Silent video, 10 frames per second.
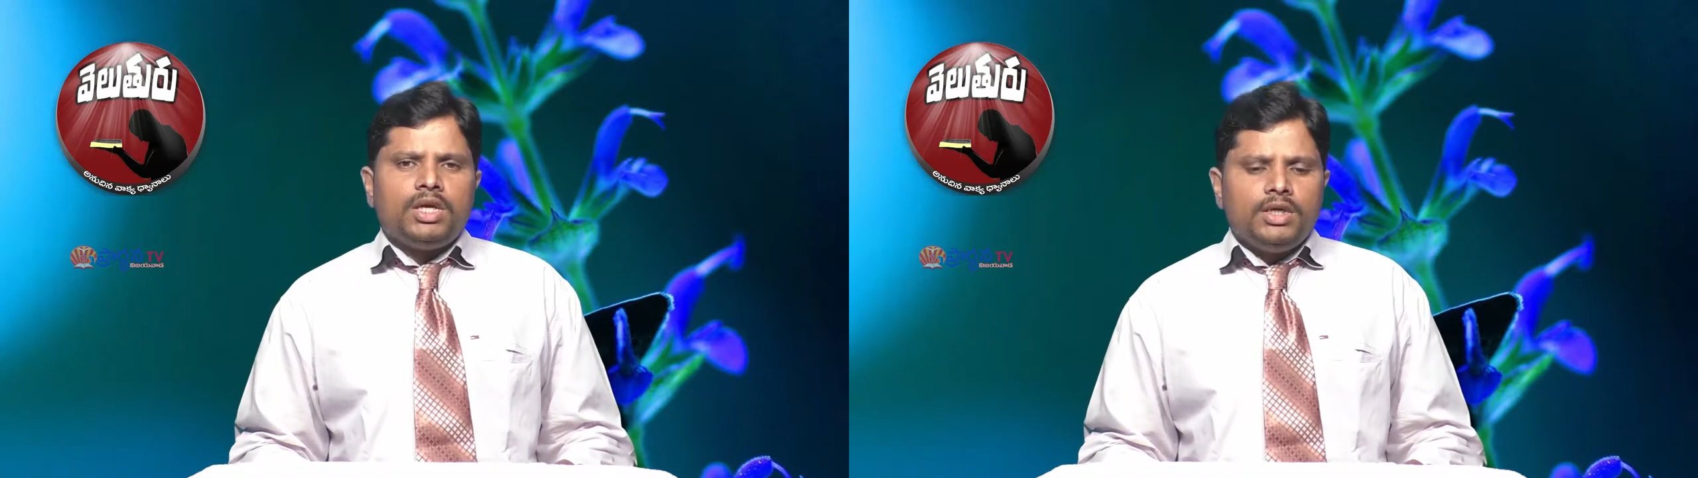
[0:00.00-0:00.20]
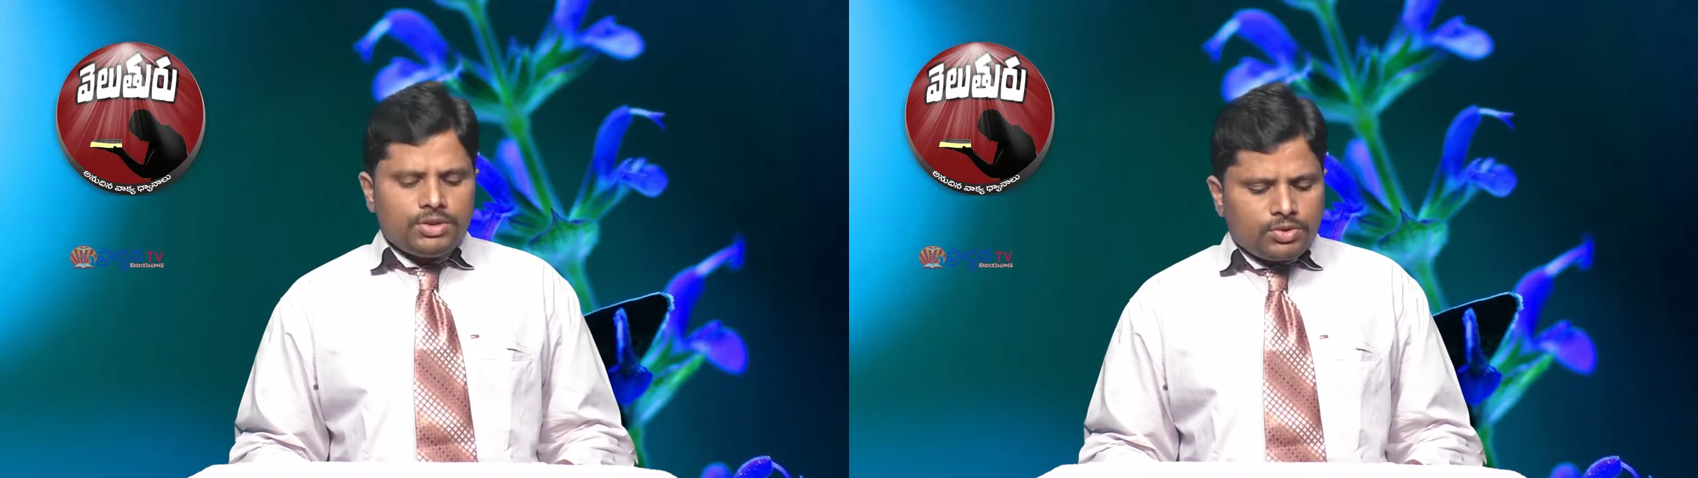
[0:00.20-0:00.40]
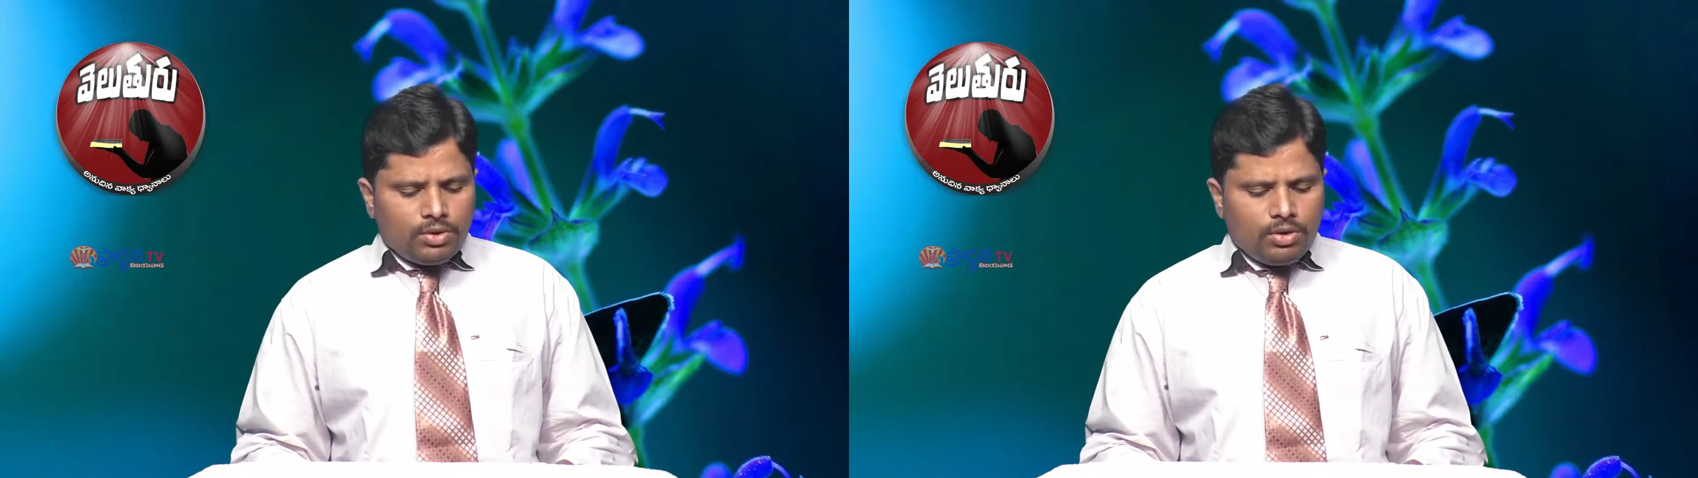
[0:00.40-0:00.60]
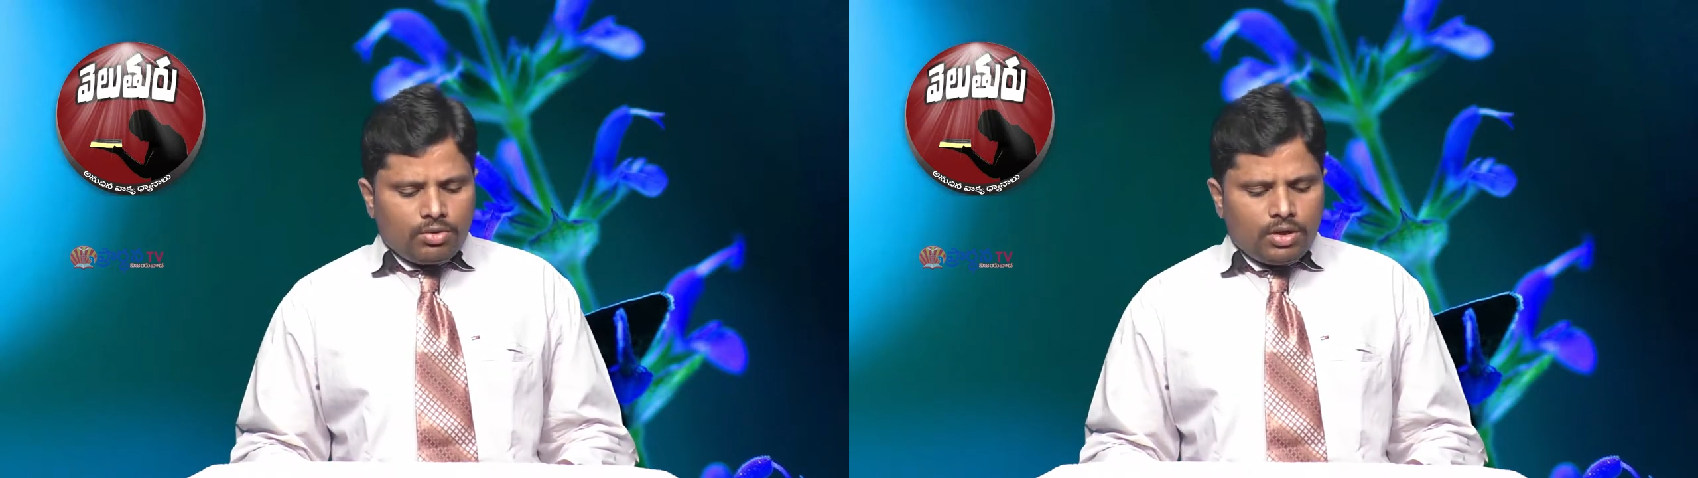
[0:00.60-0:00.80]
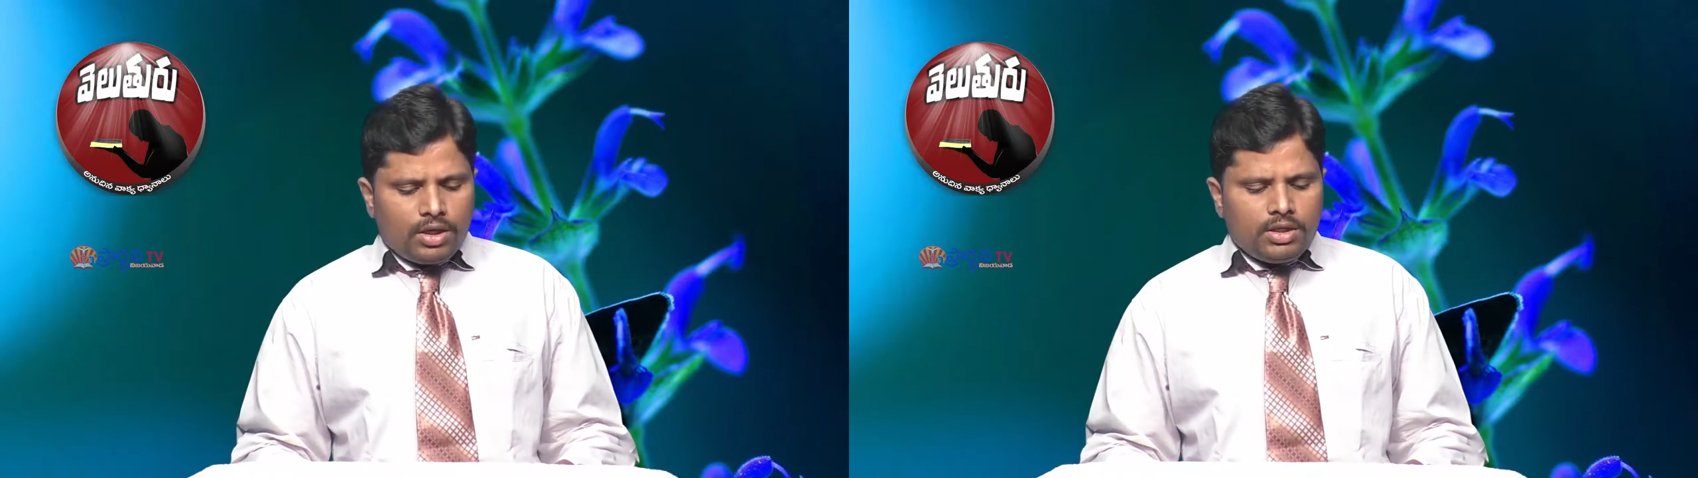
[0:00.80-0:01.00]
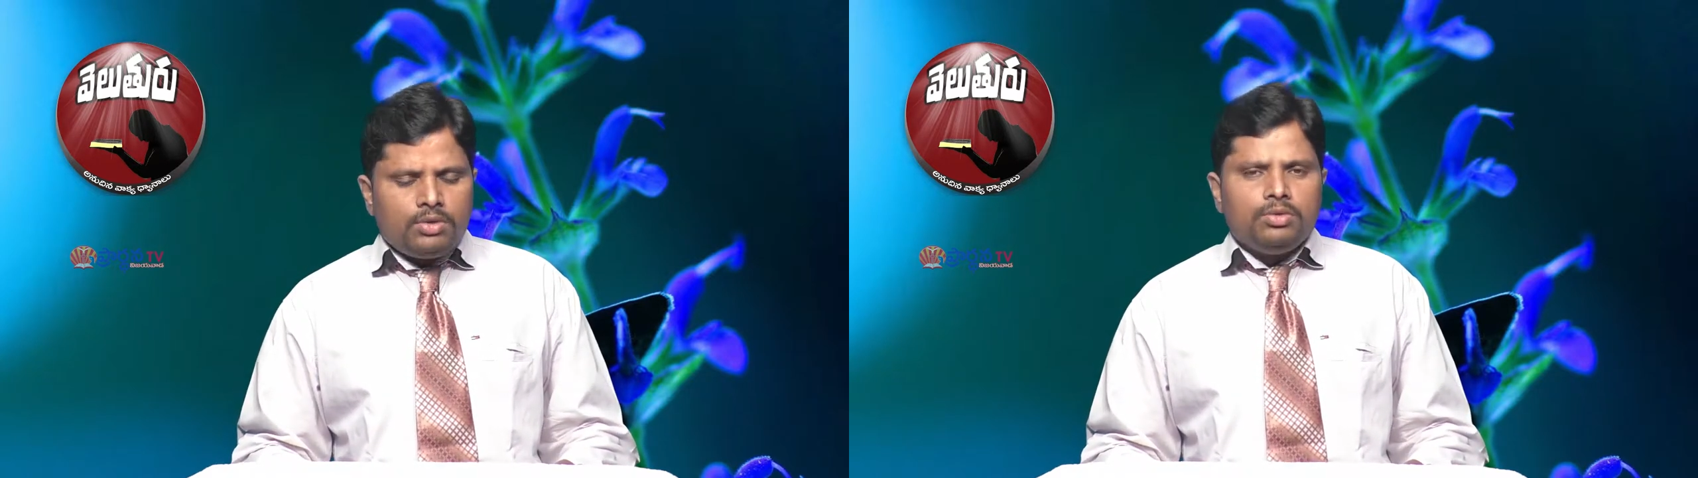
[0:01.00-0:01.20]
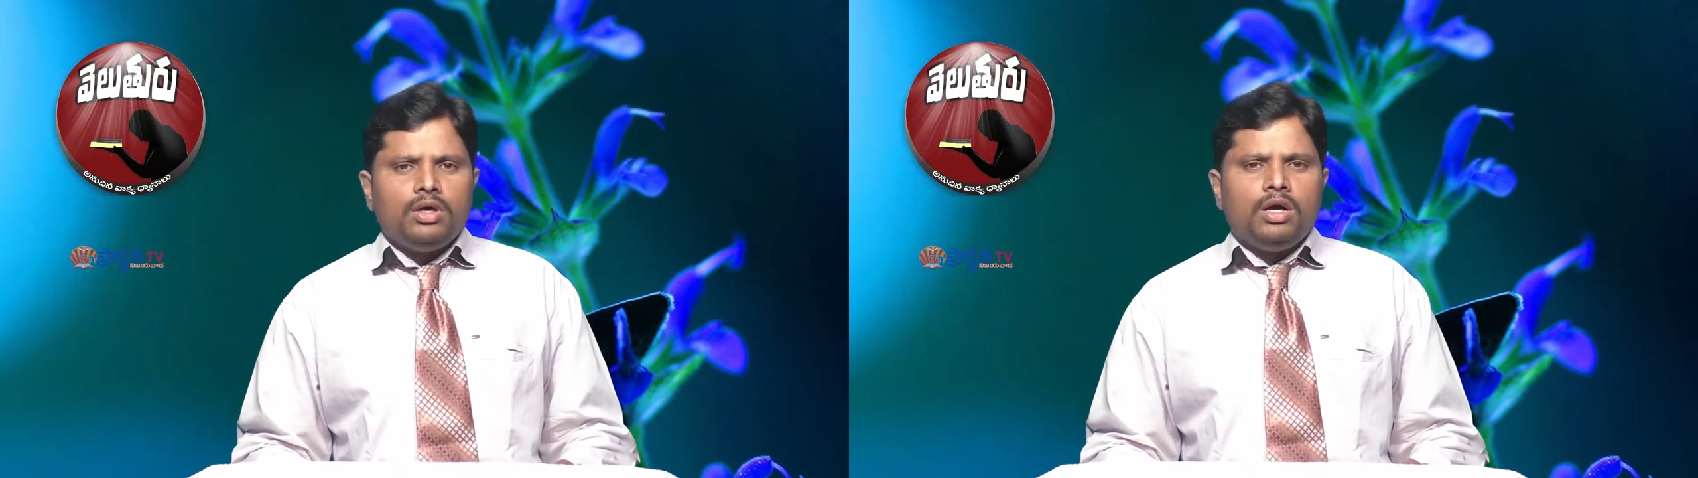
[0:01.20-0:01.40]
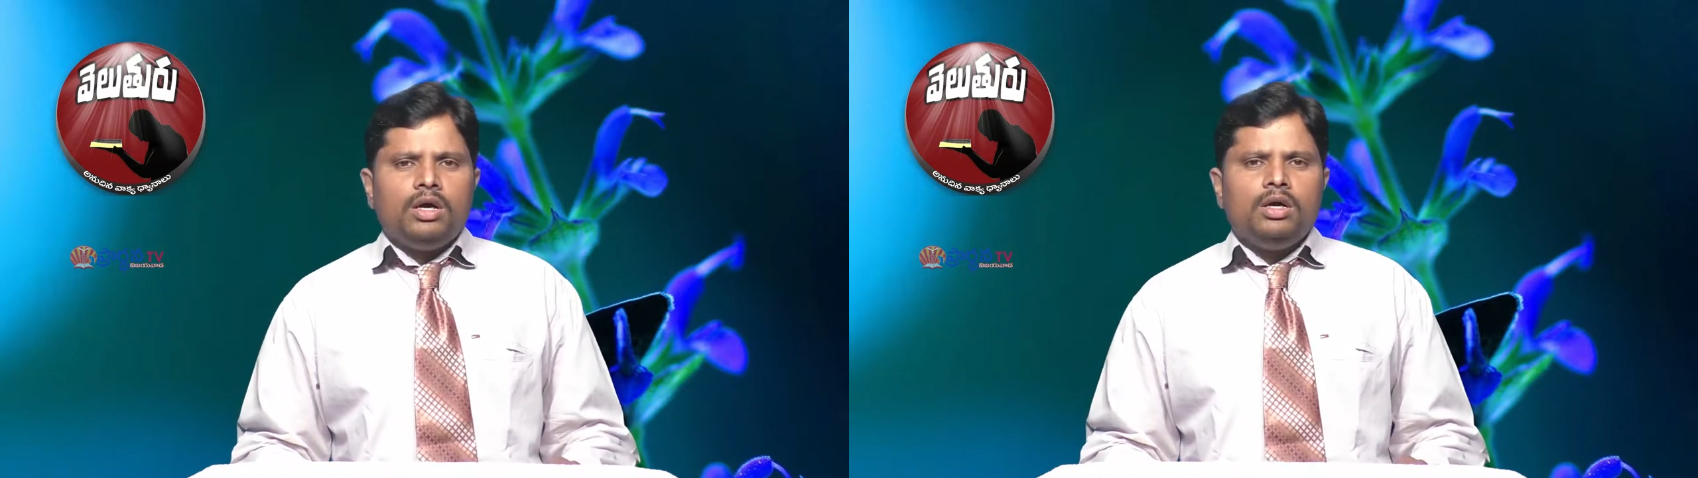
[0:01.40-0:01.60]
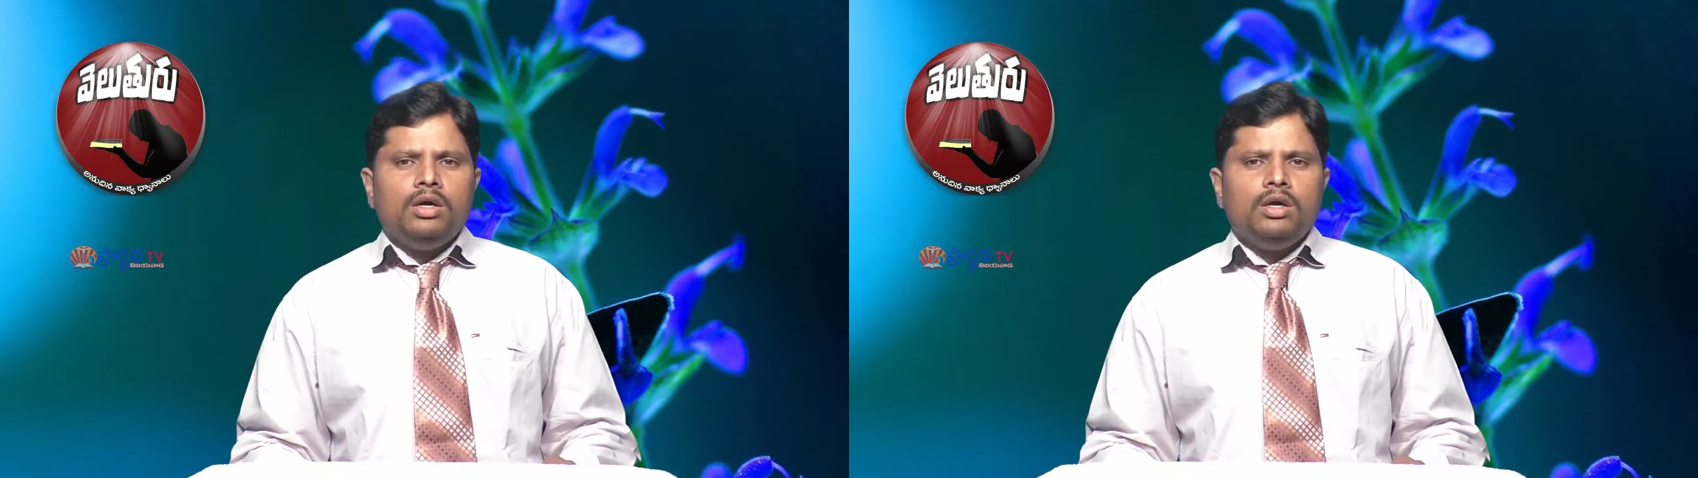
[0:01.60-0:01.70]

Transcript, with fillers: సండే స్కూల్లో కూడా ఎక్కువగా